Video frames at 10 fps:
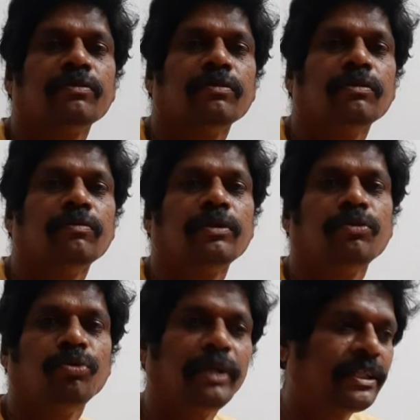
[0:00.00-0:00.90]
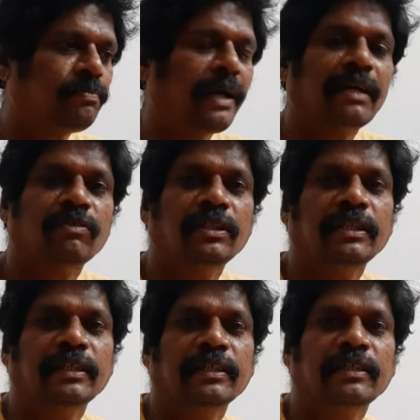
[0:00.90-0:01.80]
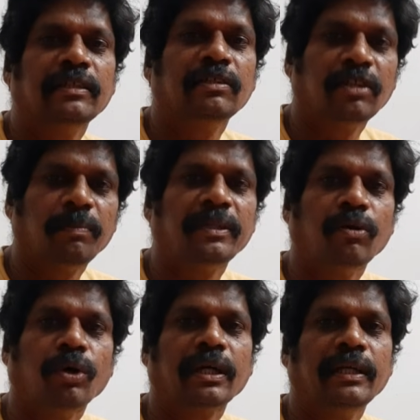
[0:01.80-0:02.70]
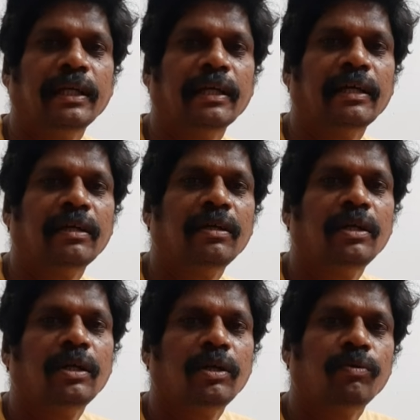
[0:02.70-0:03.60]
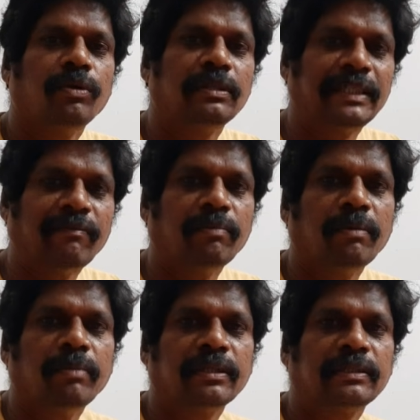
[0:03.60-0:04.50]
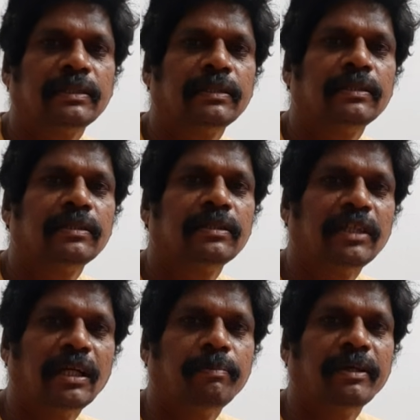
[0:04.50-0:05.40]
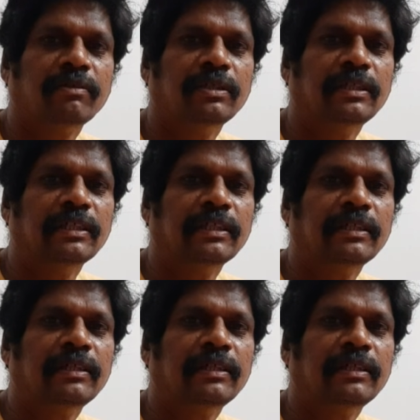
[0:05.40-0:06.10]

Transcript: ஸோ ஒரு டூ டேஸ் பேக் வந்து திருப்பதி லோக்கல்லையே ஒரு செவன் மெம்பர்ஸ் ஏழு பேர் வந்து